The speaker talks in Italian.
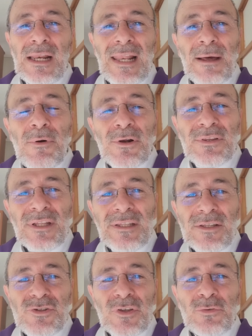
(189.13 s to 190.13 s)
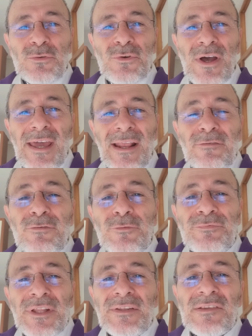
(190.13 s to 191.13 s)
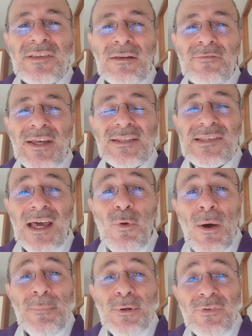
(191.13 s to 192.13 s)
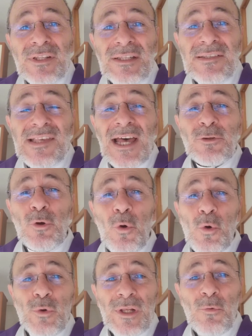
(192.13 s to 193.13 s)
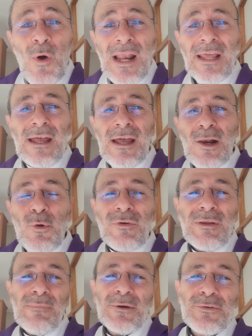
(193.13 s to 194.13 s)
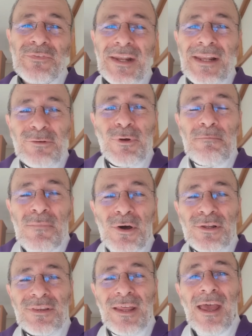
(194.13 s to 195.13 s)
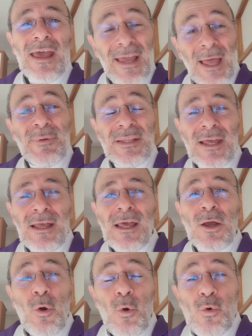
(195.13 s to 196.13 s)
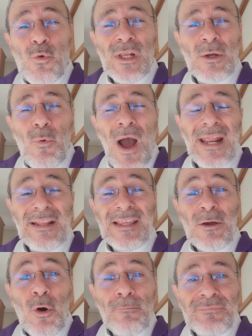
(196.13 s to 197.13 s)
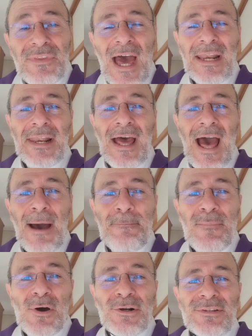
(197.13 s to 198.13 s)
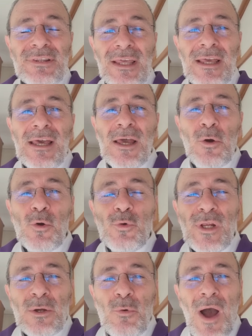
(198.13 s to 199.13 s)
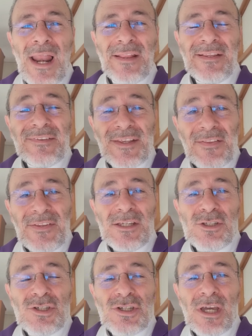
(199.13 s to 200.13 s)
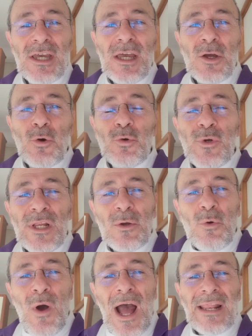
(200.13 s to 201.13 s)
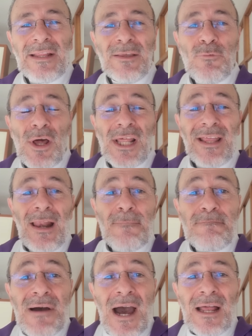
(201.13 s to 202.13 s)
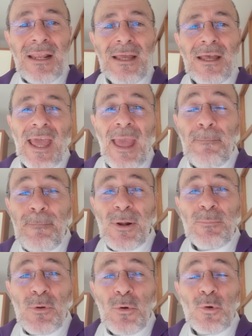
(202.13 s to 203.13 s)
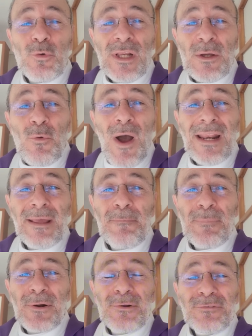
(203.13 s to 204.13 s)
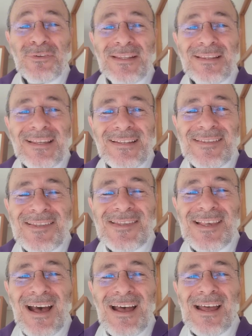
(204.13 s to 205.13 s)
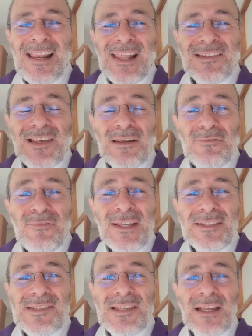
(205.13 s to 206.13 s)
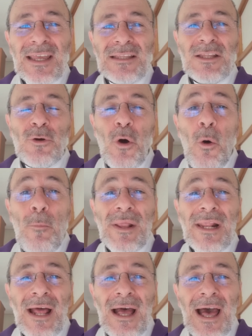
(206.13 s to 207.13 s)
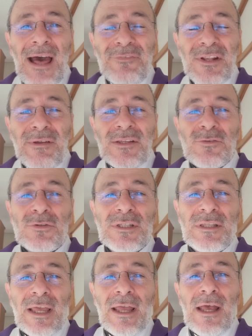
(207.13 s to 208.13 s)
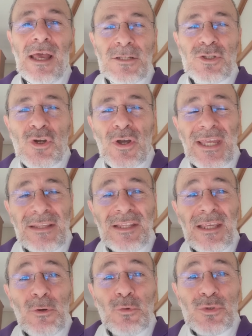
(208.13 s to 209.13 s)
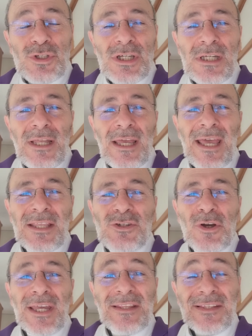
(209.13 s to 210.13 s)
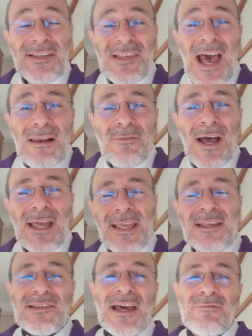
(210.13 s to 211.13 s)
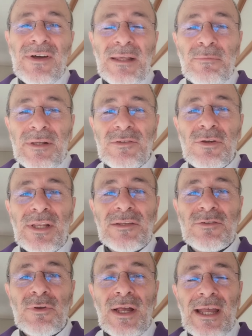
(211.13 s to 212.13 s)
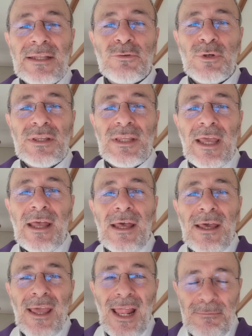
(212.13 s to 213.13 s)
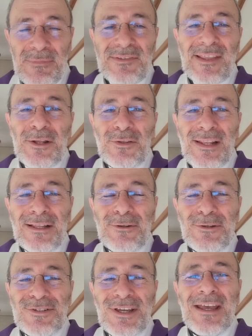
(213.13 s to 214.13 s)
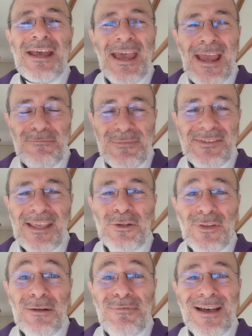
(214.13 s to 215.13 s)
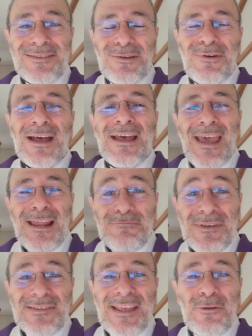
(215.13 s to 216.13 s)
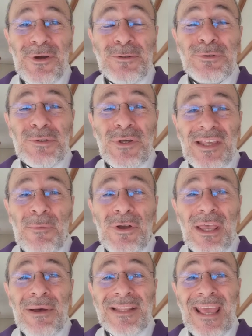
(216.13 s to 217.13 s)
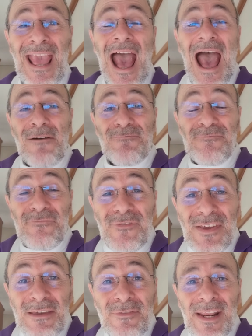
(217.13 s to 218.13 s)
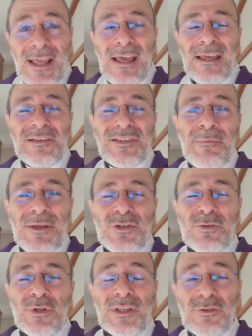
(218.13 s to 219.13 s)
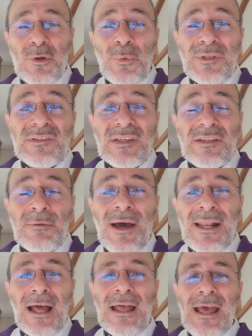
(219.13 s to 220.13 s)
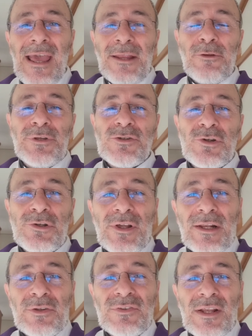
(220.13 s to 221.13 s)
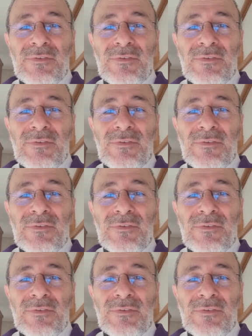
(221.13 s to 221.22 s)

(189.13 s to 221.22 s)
La morte di Gesù era fonte di salvezza, lo ha profetizzato colui il quale lo avrebbe condannato a morte. Capite? Colui il quale ti condanna a morte, colui il quale ti tradisce, colui il quale ti vuole del male, è proprio colui il quale profetizza la salvezza che Dio opererà attraverso di te. Ciò che ti uccide è ciò che ti salva e che salva le persone che sono accanto a te. È il mistero della croce, è il mistero della Pasqua, è il mistero che tutti noi siamo chiamati a vivere insieme a Gesù Cristo in questa settimana e in ogni giorno della nostra